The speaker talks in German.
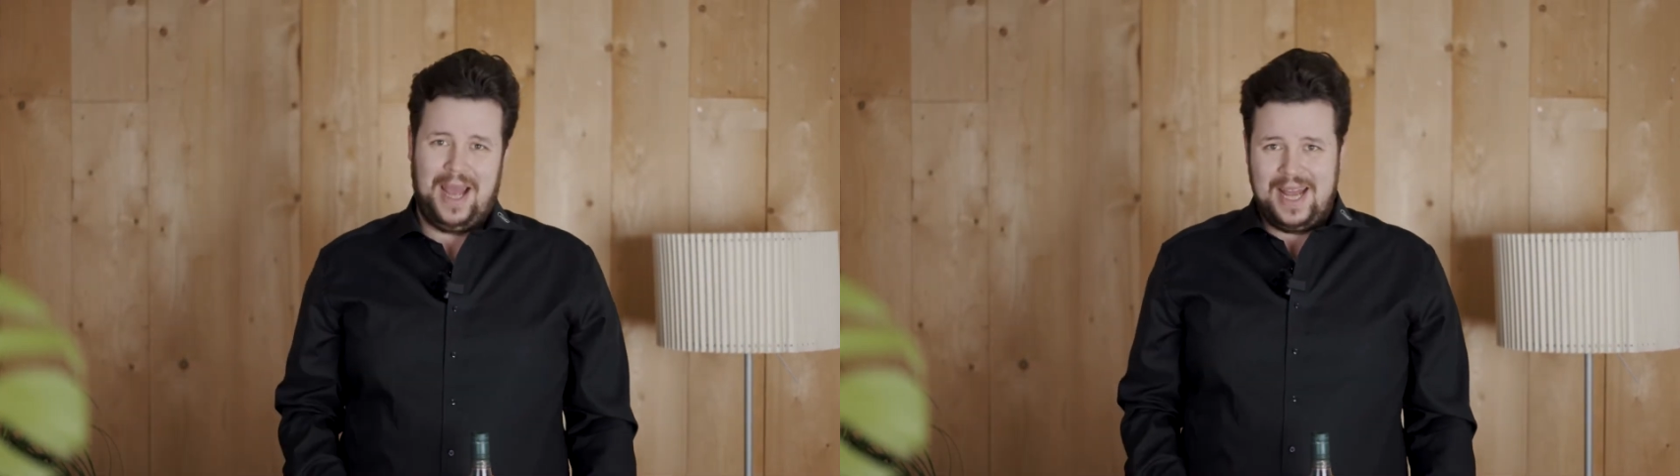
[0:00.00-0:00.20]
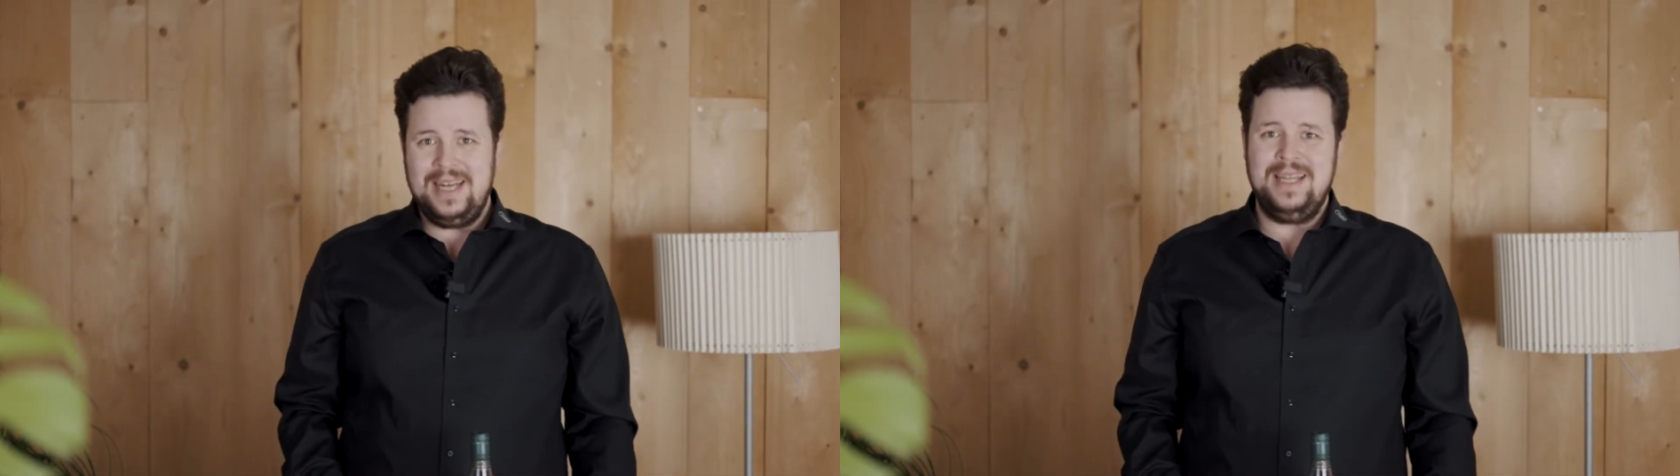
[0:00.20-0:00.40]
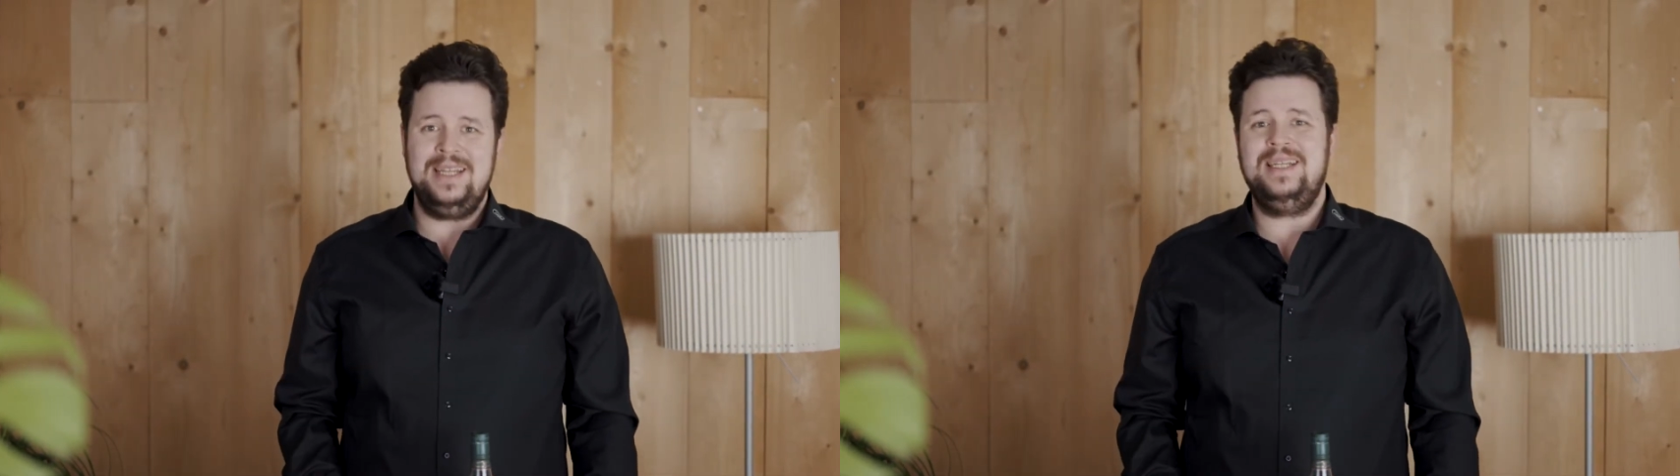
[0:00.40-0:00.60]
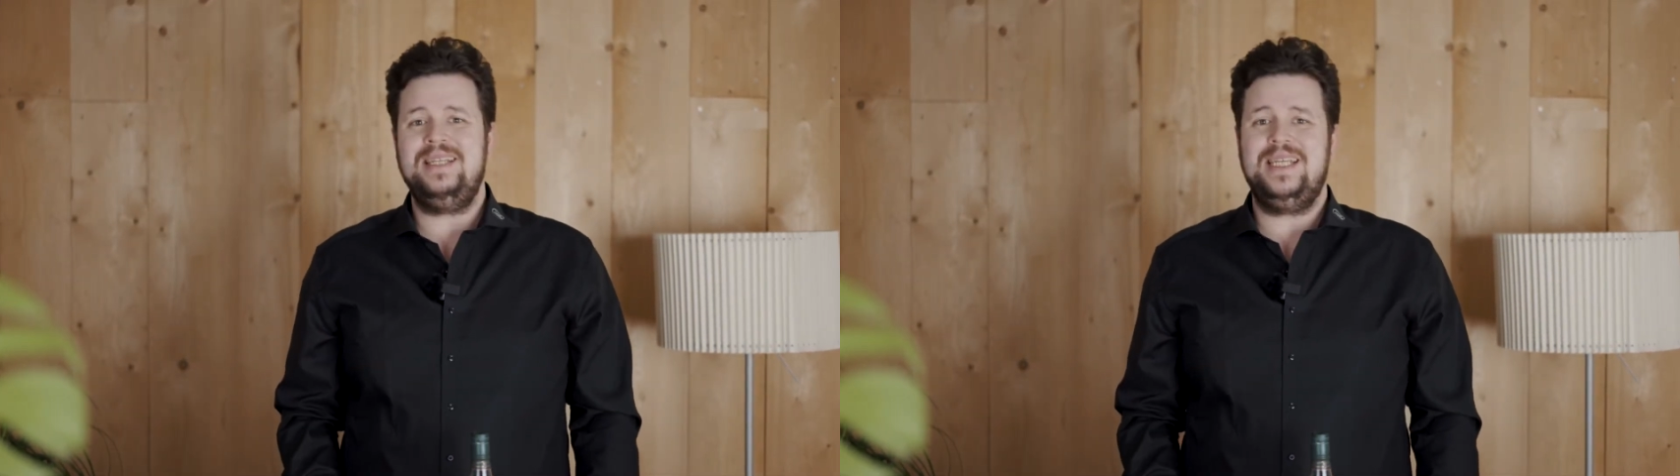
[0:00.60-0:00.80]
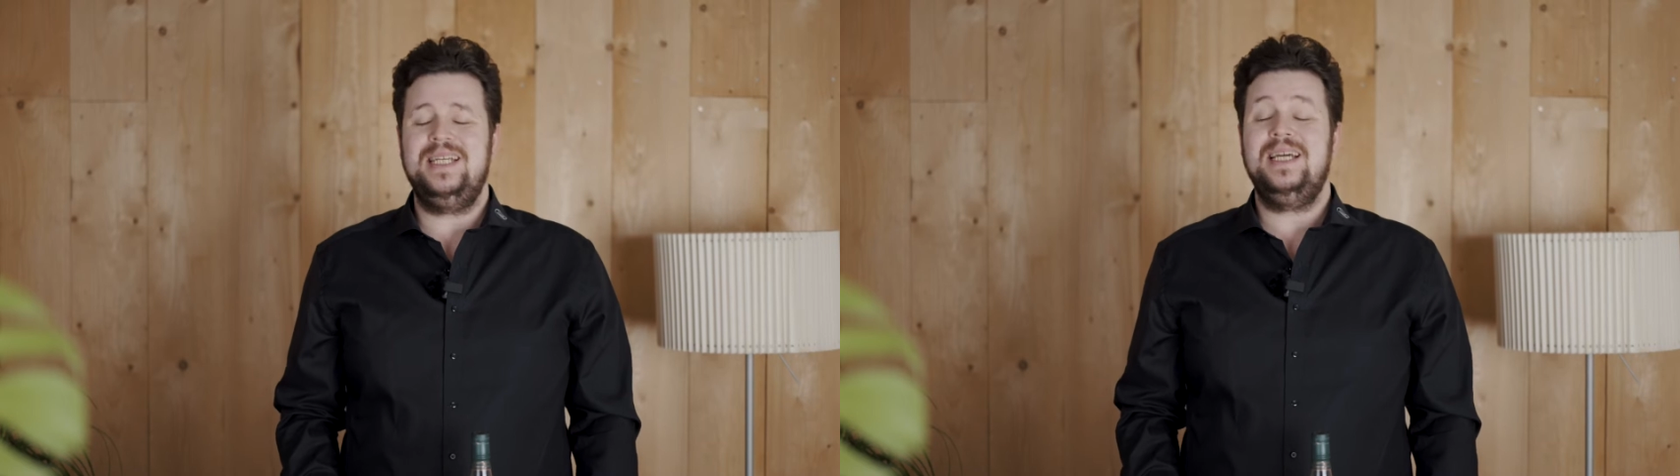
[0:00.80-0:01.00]
brennenden
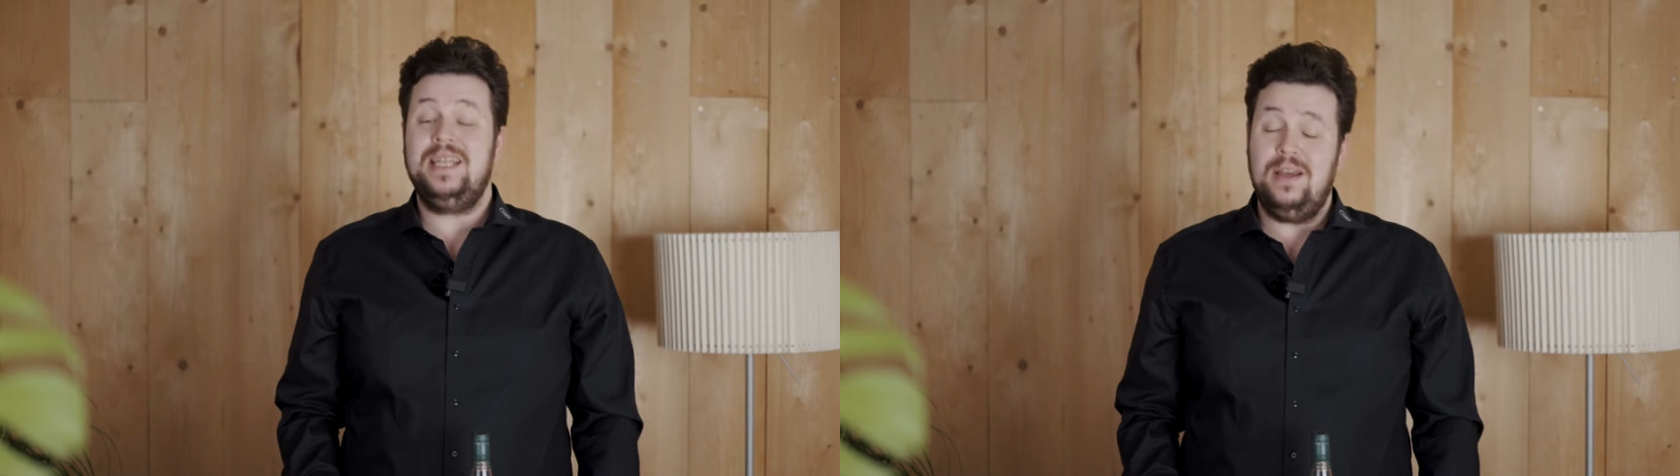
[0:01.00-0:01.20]
Distillerie